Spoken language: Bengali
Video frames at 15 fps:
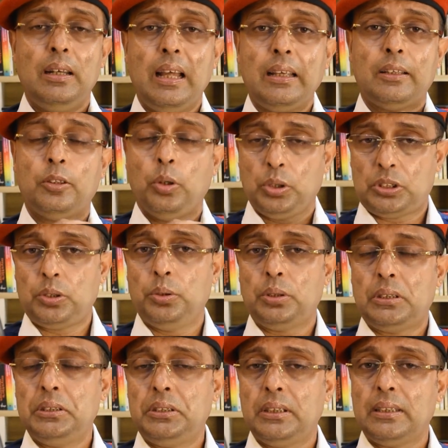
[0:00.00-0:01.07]
লাইক দশটা
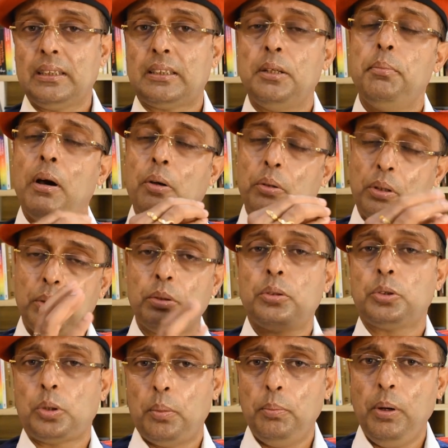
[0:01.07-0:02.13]
অঙ্কের জায়গায় কি বারোটা অঙ্ক
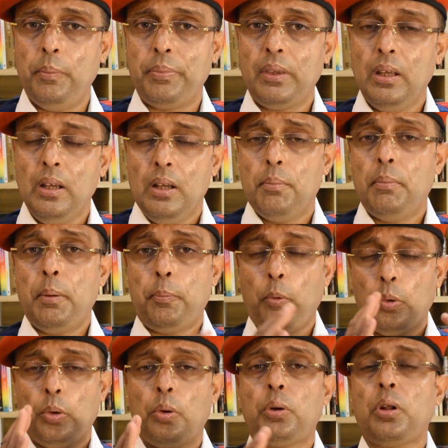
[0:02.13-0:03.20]
সম্ভব বা
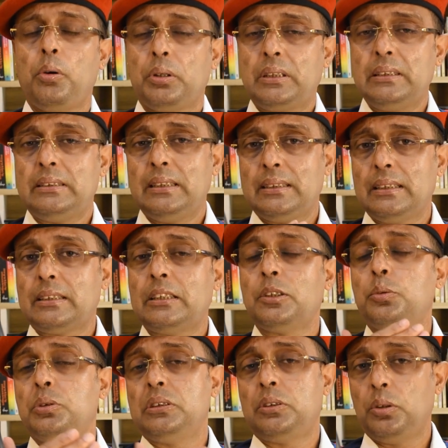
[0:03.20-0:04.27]
পনেরোটা অঙ্কের জায়গায় কি
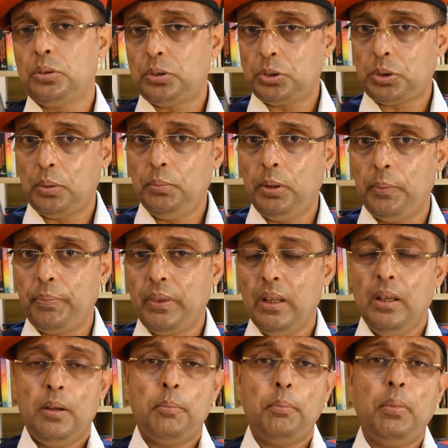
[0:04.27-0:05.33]
কুড়িটা অঙ্ক সম্ভব
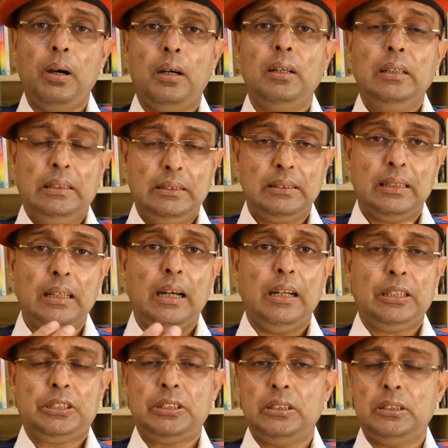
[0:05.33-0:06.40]
বা যারা
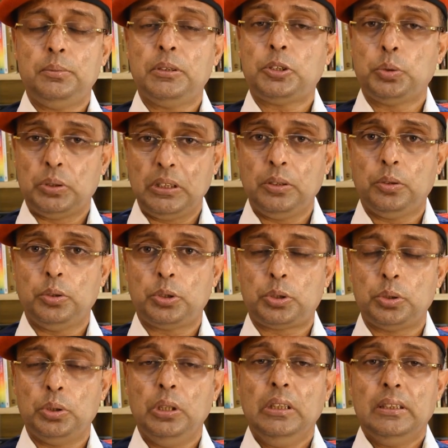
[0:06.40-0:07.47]
আর্চারি বা শুটিং
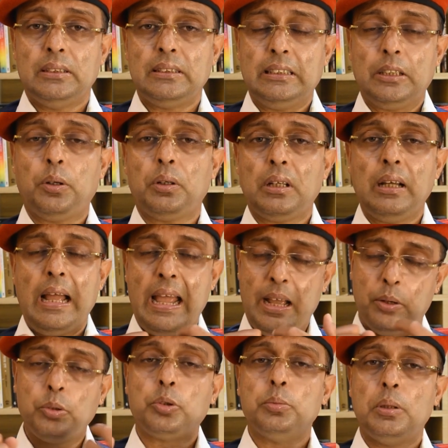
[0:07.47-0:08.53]
করছো যে কটা
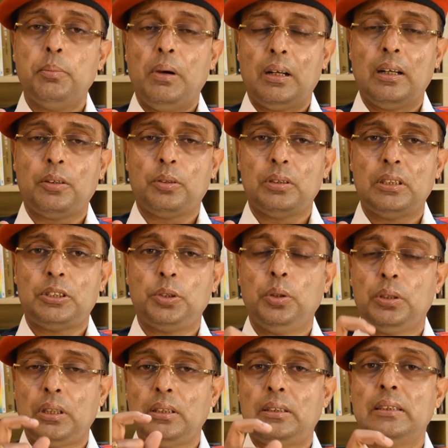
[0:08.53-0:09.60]
অ্যারো তুমি মারার কথা ছিল
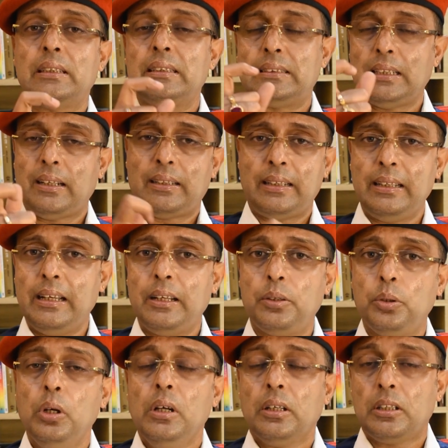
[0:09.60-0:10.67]
তার থেকে চারটে অ্যারো
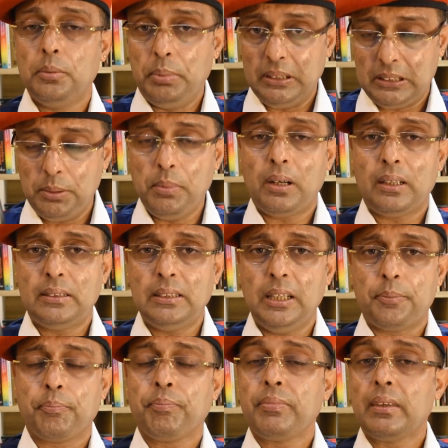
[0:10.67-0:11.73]
কি বেশি মারা
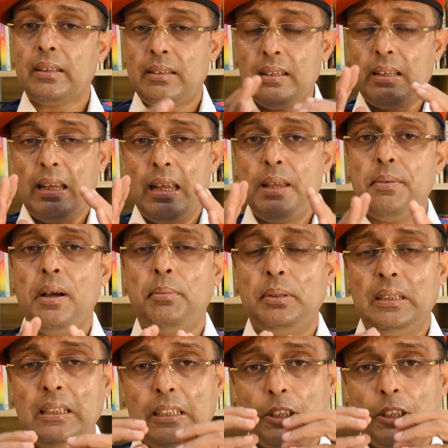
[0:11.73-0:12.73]
যায় ঠিক এইভাবে